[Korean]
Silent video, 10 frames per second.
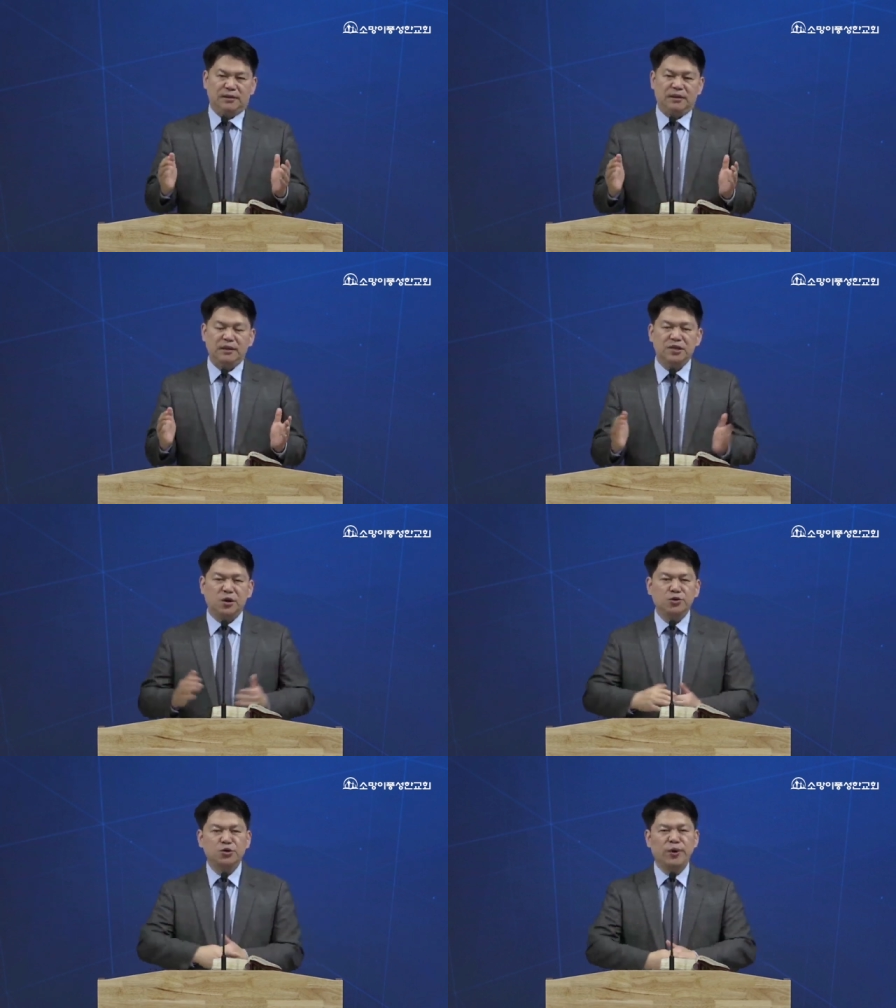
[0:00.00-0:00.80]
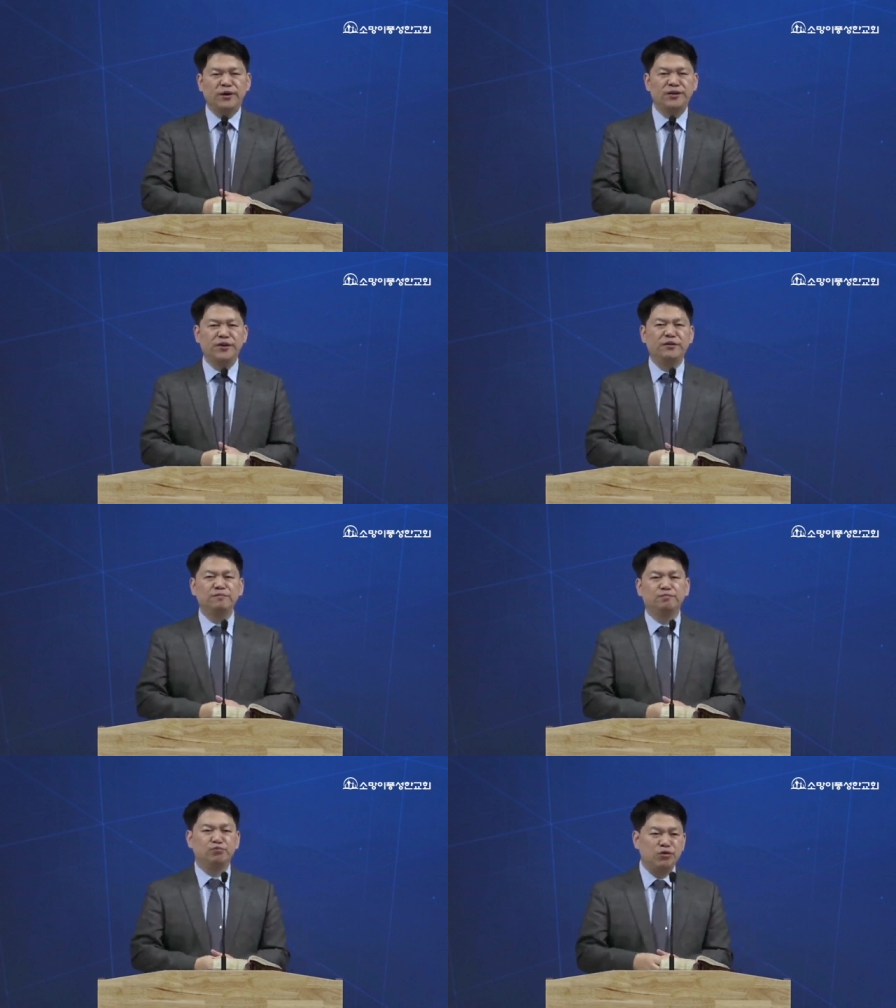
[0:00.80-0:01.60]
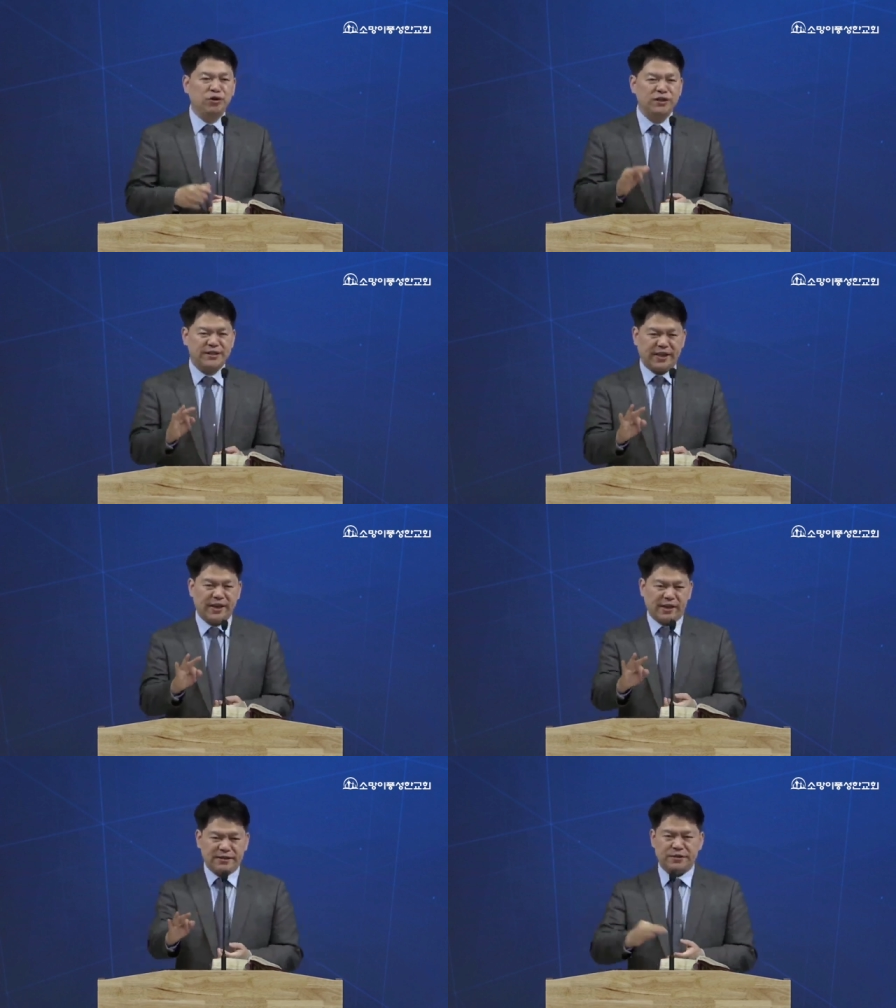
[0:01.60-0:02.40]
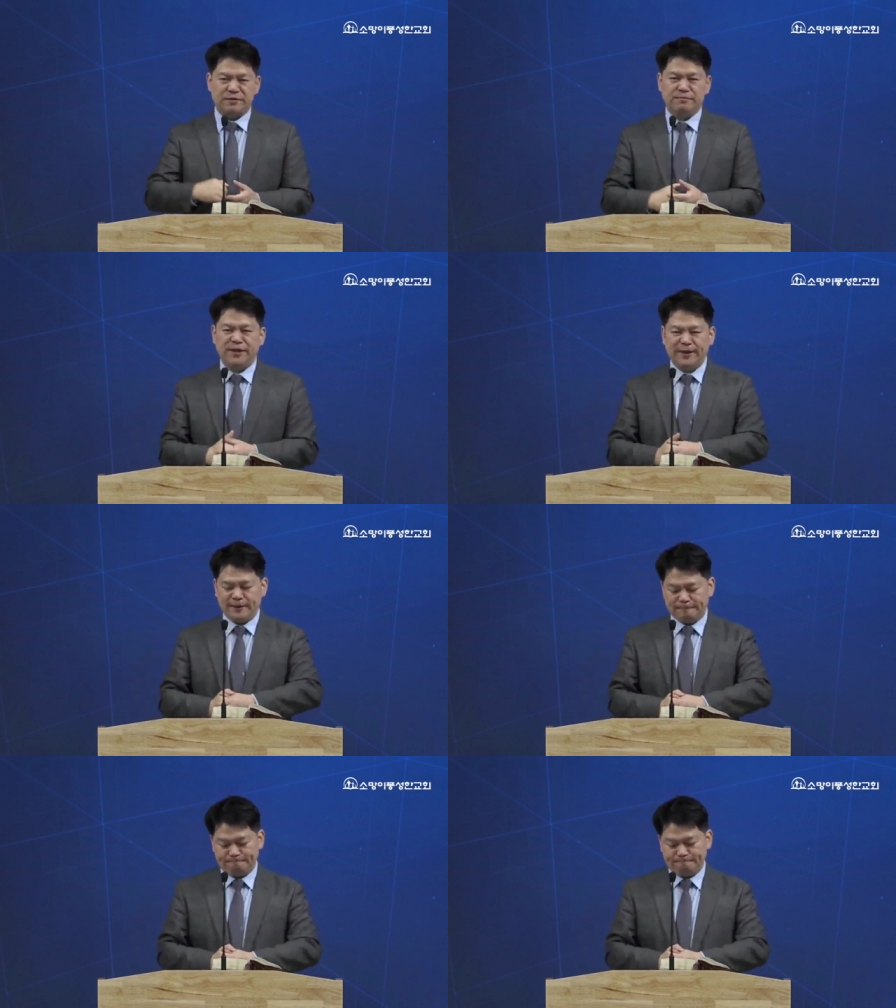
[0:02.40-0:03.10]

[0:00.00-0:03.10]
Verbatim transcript: 이 성소에는요, 물건이 세 개가 있었습니다.